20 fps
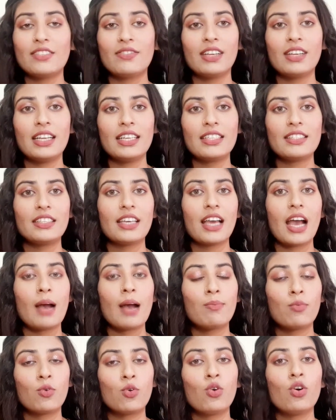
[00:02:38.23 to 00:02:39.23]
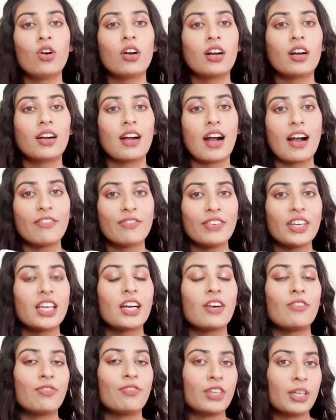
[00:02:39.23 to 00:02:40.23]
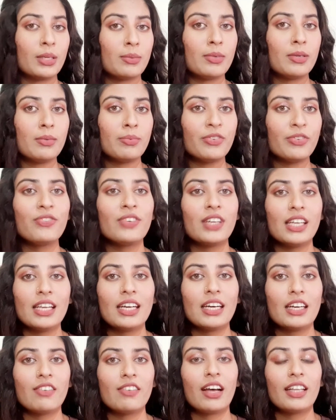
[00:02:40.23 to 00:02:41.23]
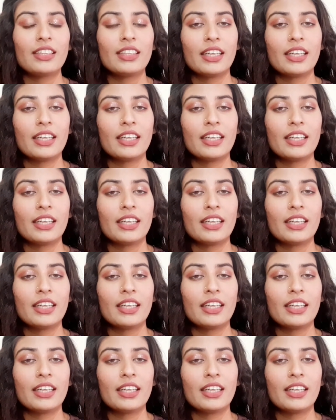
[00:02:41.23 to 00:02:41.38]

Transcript: वेल एज ये आपको काफी कम्फर्टेबल भी फील करवाते